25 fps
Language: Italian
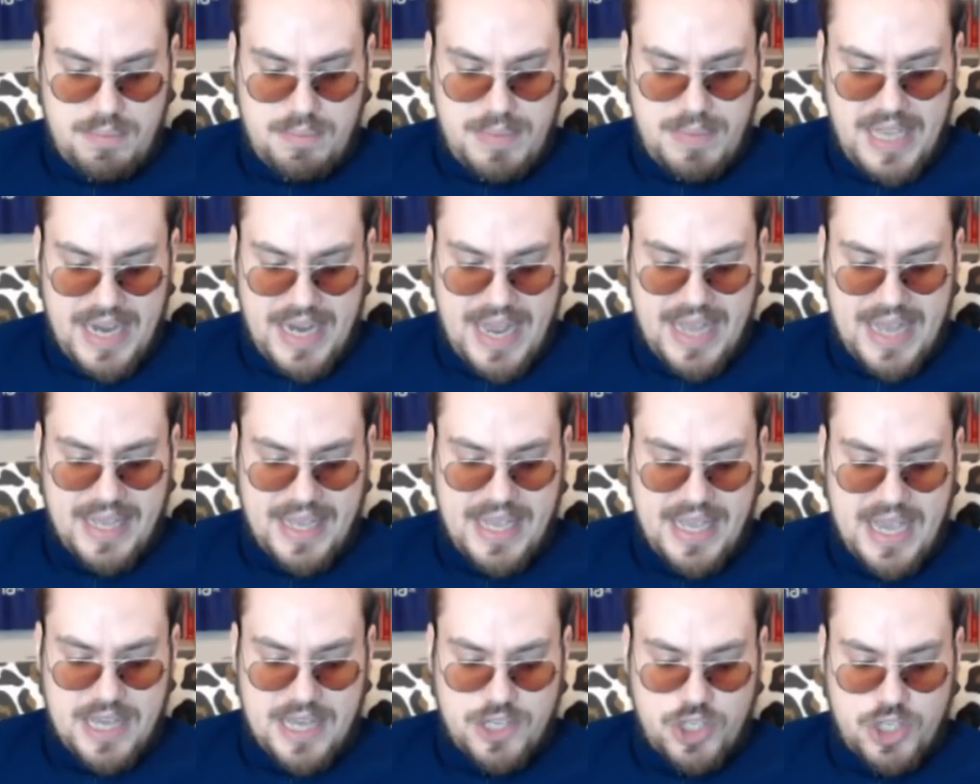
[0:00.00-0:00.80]

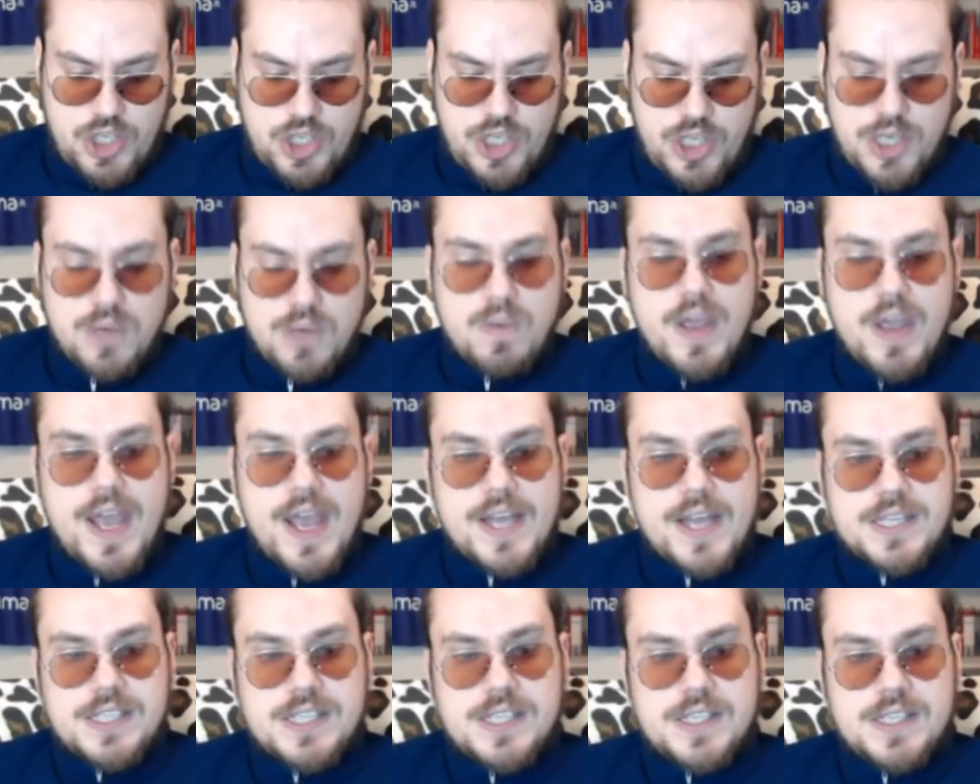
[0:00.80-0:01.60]
Biraghi ha 5
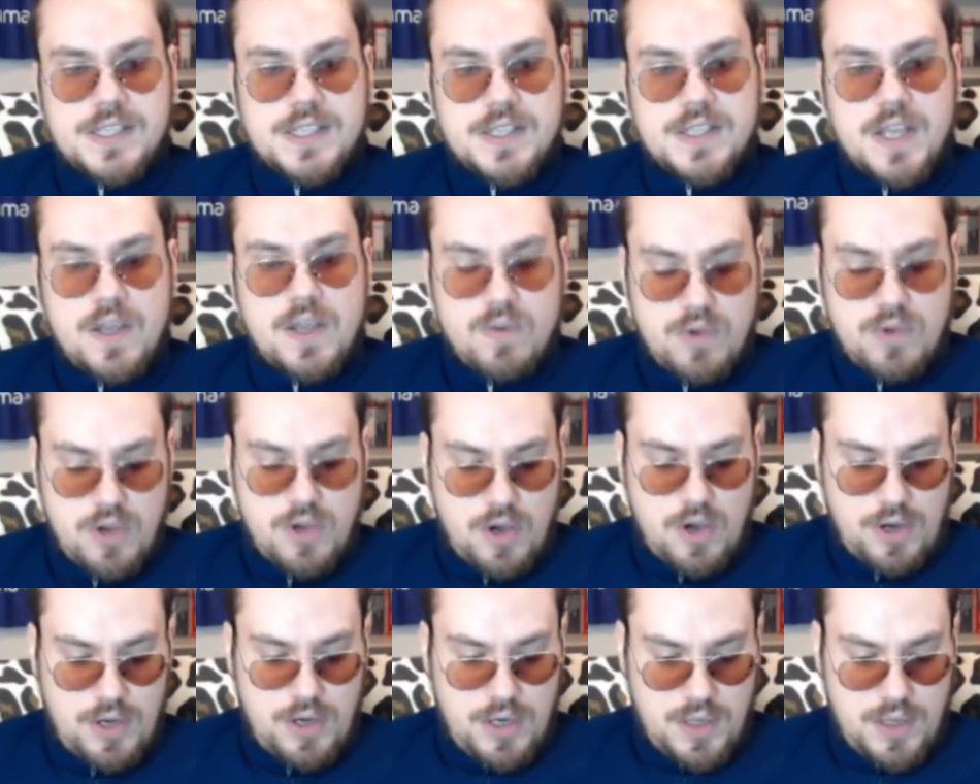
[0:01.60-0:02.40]
assist e un gol